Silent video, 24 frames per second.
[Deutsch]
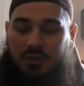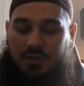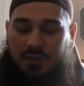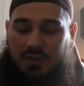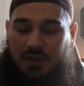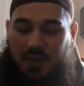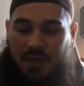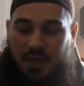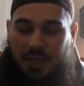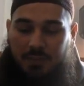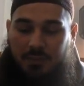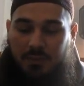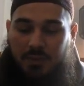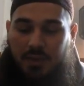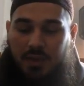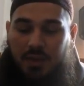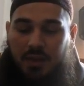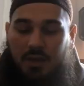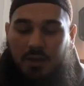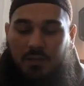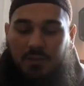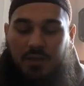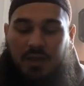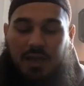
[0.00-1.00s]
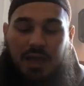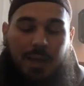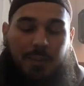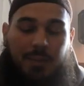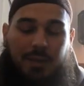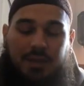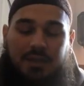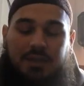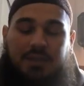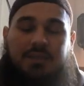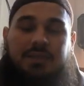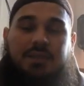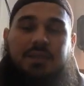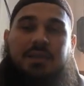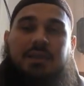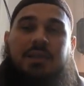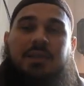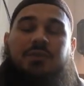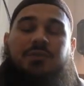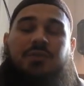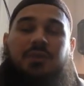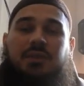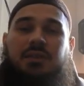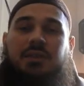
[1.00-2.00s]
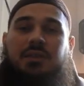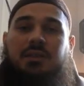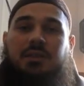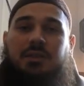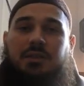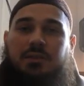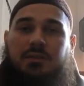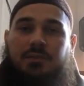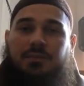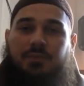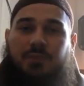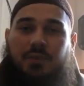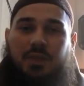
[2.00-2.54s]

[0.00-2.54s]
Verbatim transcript: wassalam, wie kann man dies täglich verdienen?